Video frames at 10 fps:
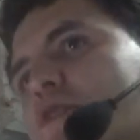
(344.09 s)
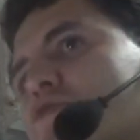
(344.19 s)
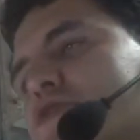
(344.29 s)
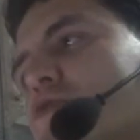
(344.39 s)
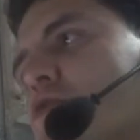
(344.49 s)

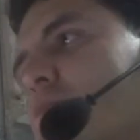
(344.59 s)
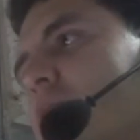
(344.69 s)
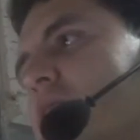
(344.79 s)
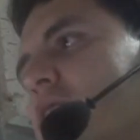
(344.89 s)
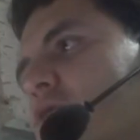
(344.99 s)
encontrar un
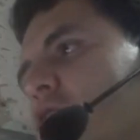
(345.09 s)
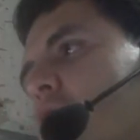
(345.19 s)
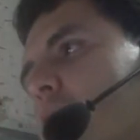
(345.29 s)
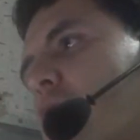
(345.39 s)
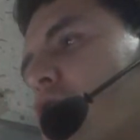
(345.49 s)
compañero
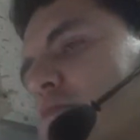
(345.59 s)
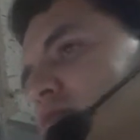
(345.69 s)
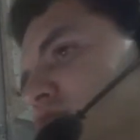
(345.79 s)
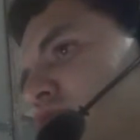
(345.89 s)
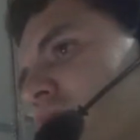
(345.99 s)
mejor
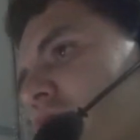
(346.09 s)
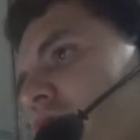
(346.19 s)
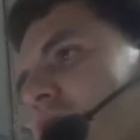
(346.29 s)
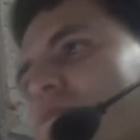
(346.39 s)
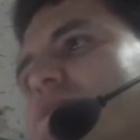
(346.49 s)

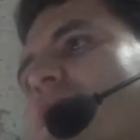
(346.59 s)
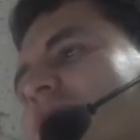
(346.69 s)
posicionado, y